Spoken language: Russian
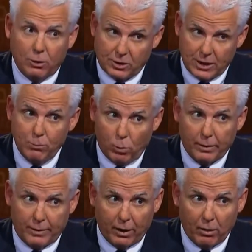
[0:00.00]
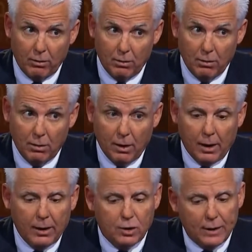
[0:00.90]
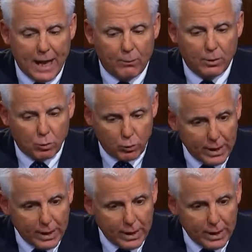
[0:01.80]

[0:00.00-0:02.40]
мы можем обвинять дьявола,